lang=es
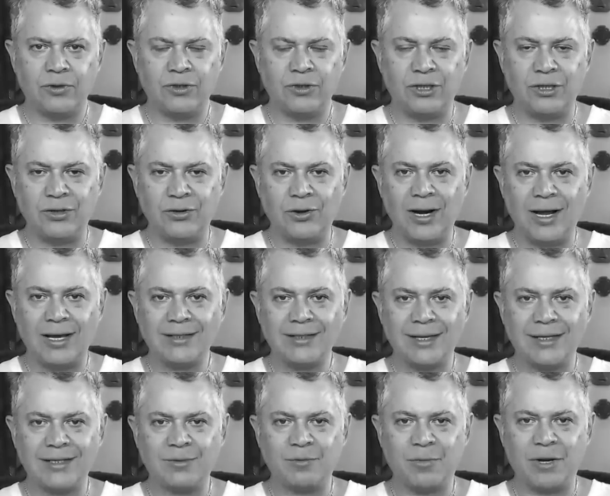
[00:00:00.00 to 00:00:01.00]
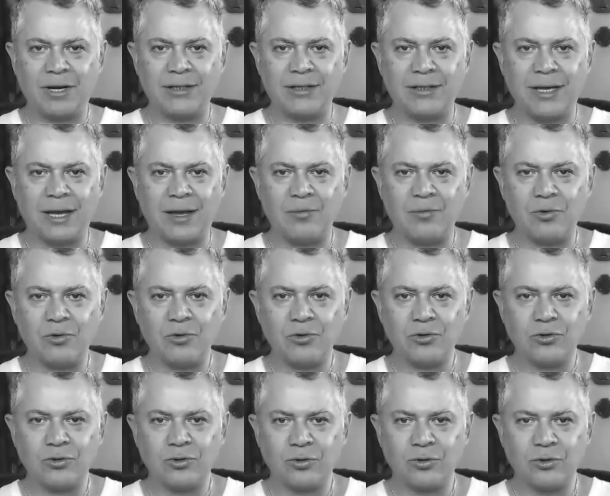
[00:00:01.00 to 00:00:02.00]
si no las
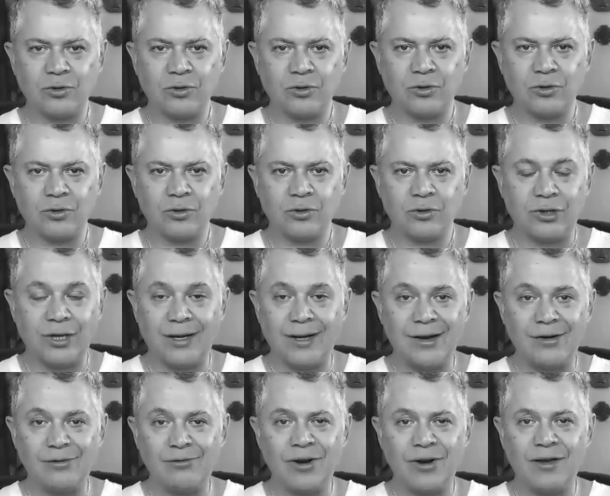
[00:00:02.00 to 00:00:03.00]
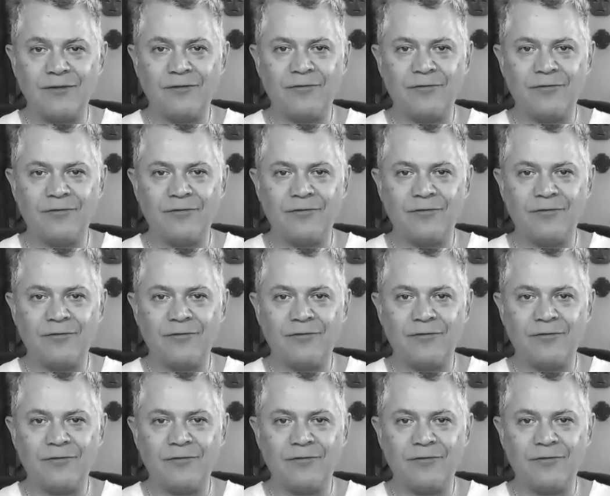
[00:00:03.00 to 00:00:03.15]
expresamos, tienen un